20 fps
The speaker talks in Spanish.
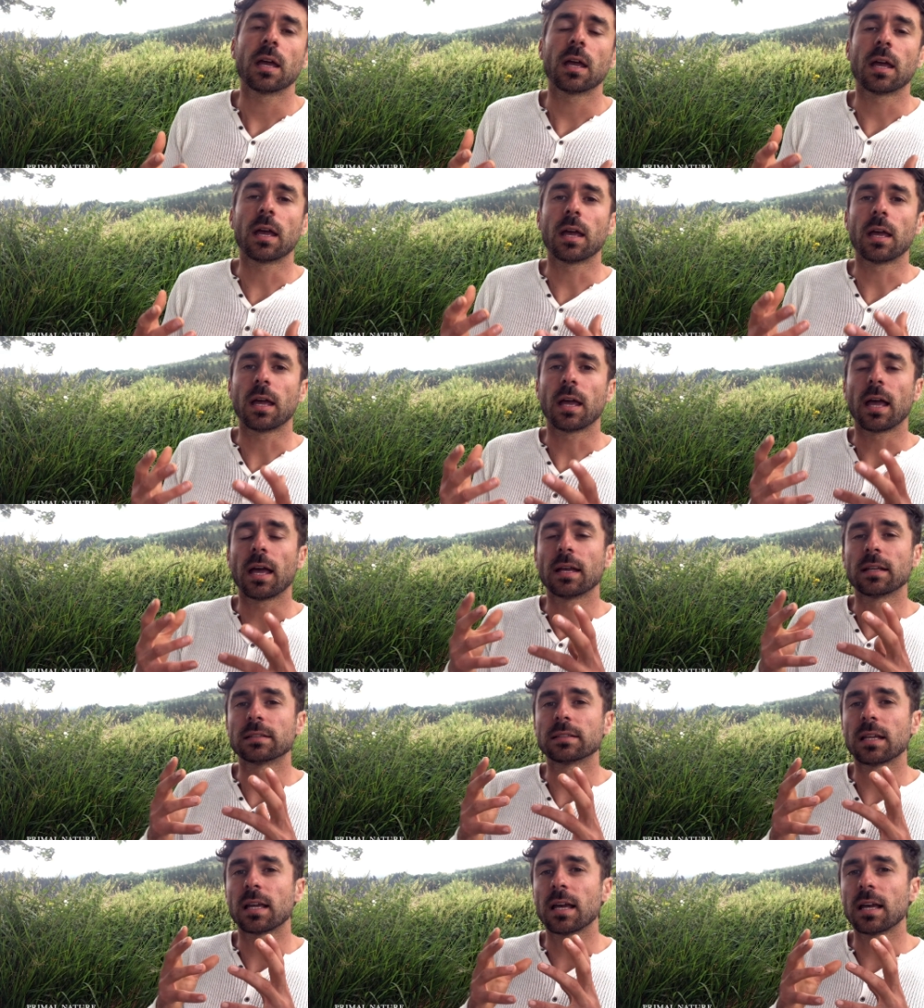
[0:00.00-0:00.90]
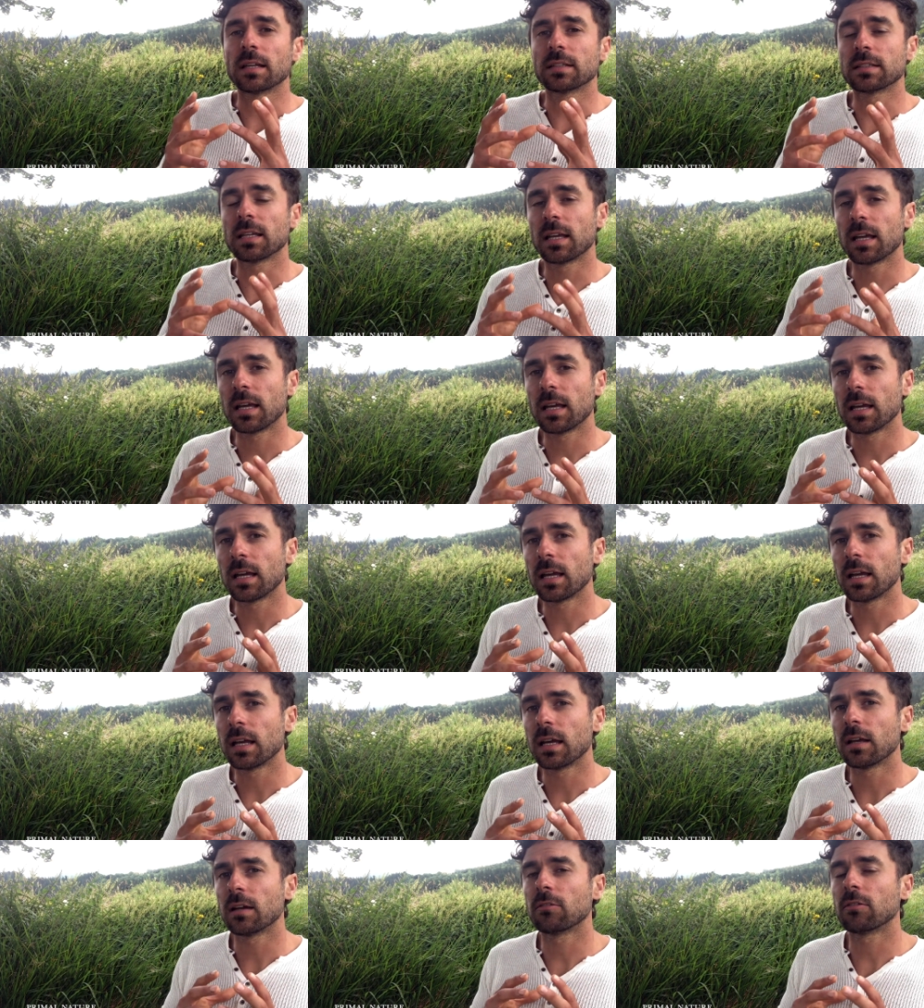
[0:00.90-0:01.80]
eh,
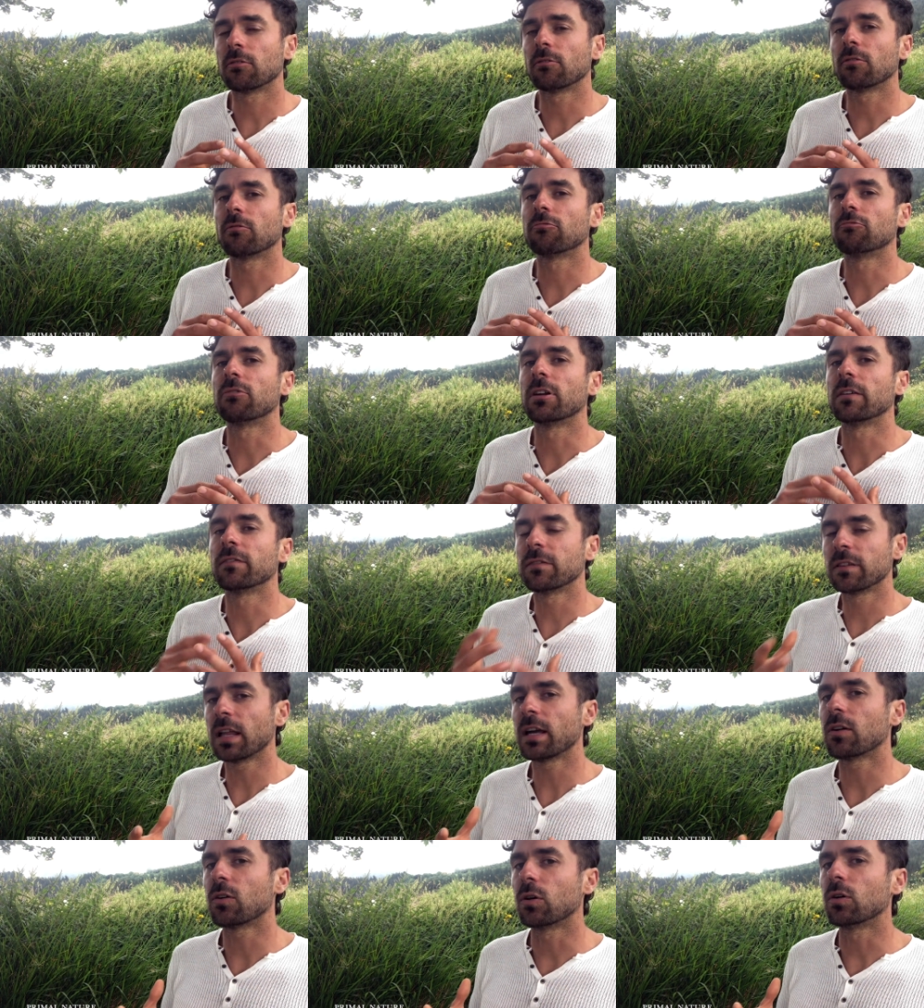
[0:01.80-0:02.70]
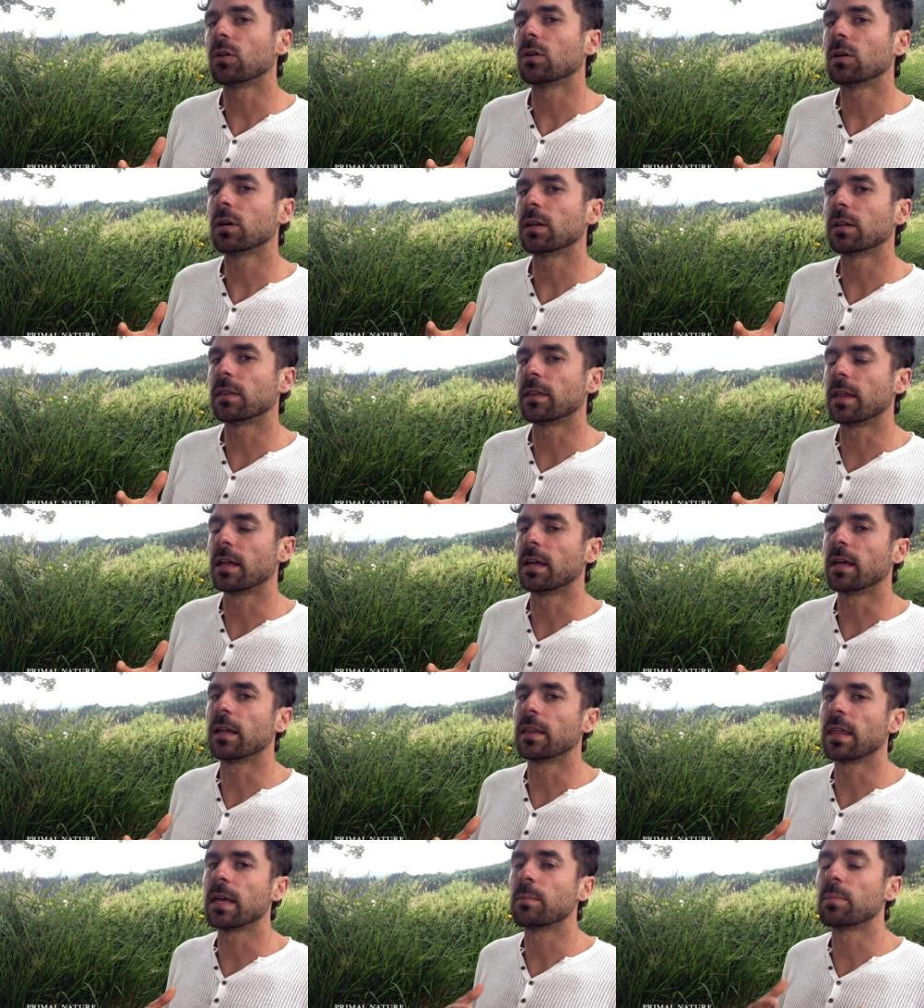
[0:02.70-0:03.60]
ese reflejo
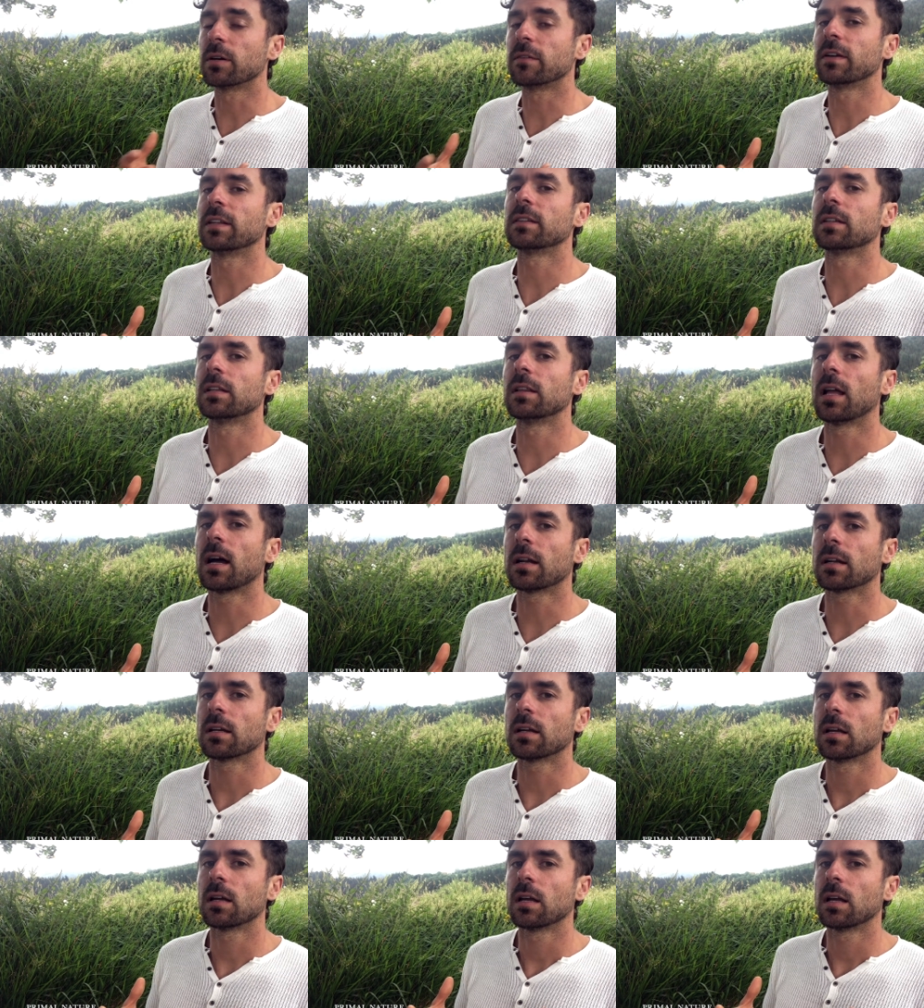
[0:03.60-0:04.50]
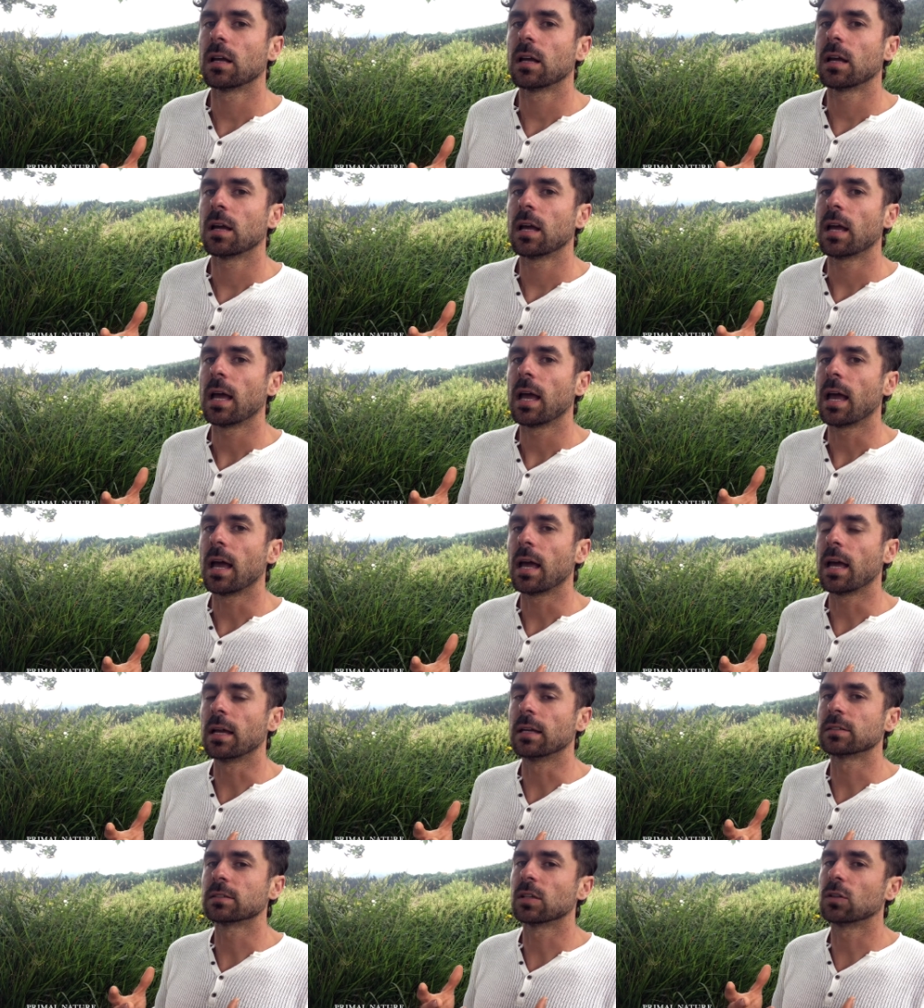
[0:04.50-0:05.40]
de, de hiperventilar
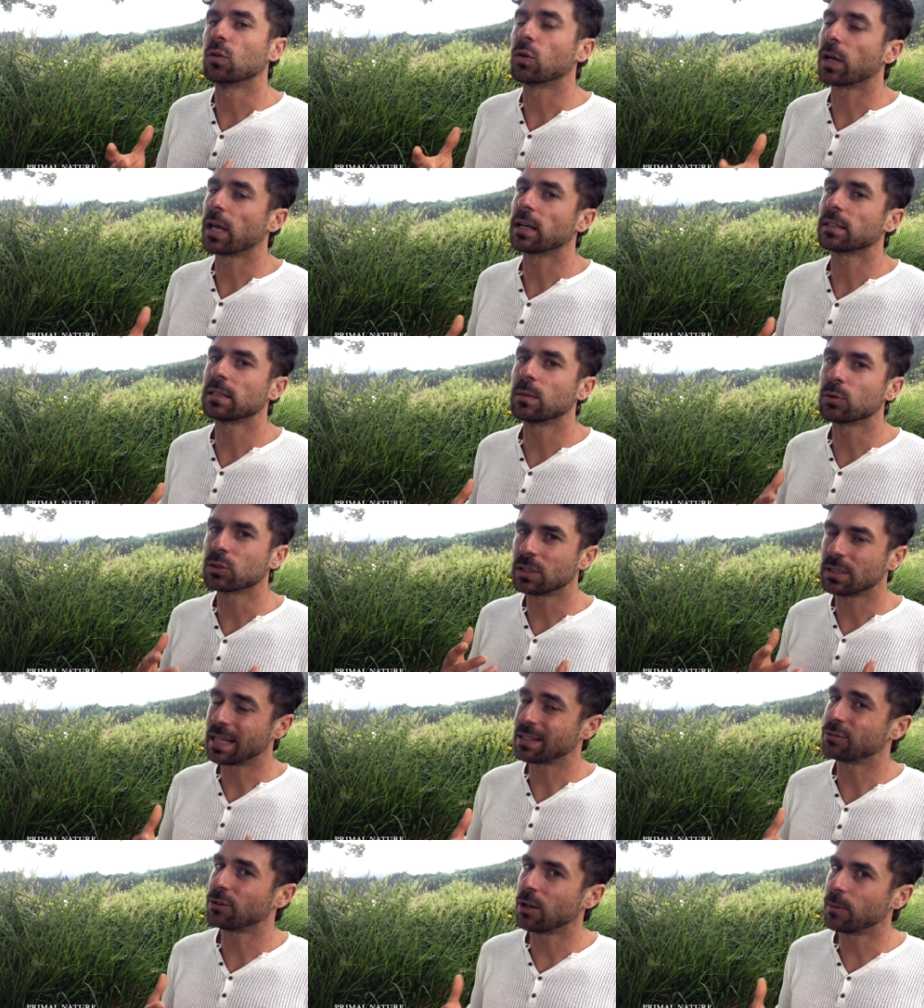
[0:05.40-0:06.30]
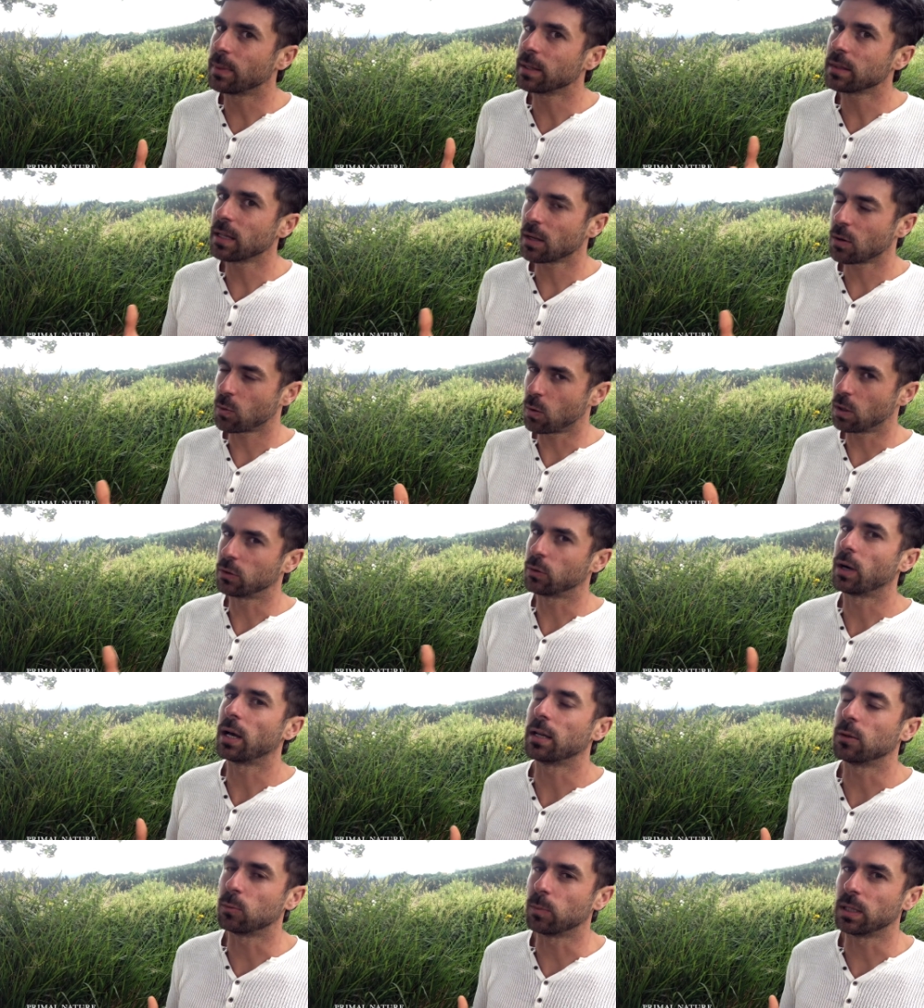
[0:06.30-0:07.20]
es lo que hacemos naturalmente cuando
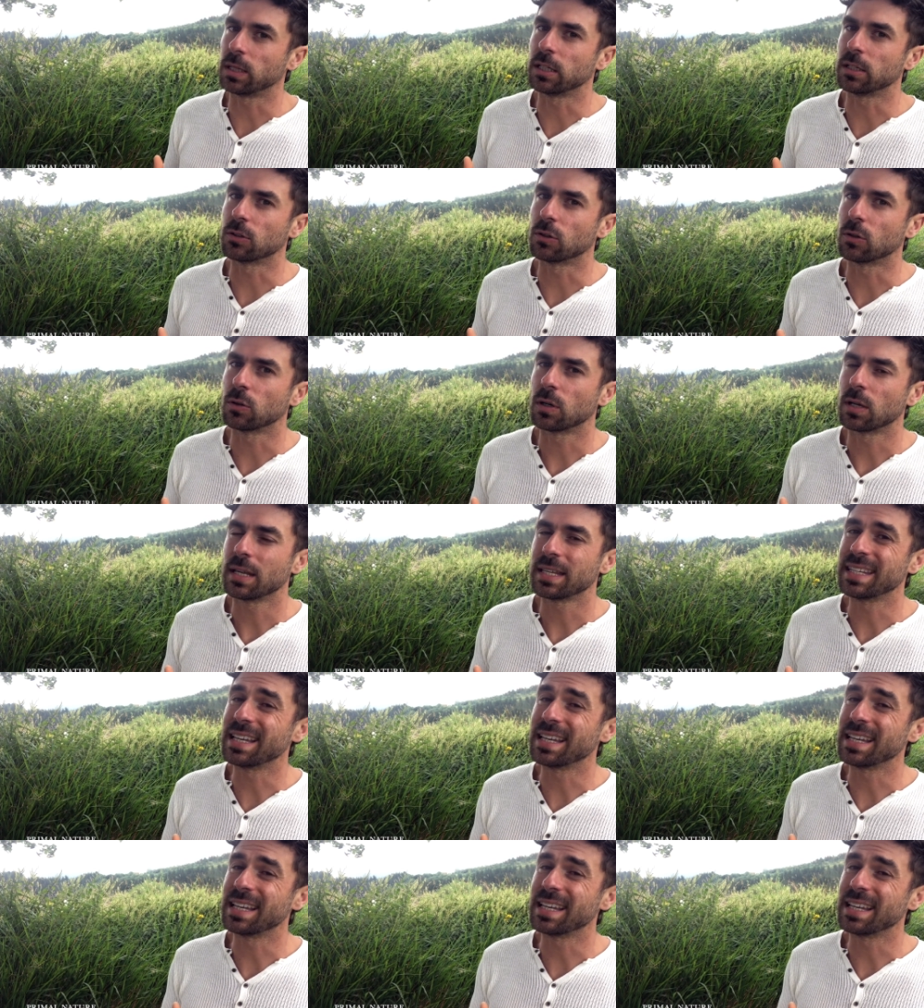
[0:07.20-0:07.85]
hay un peligro.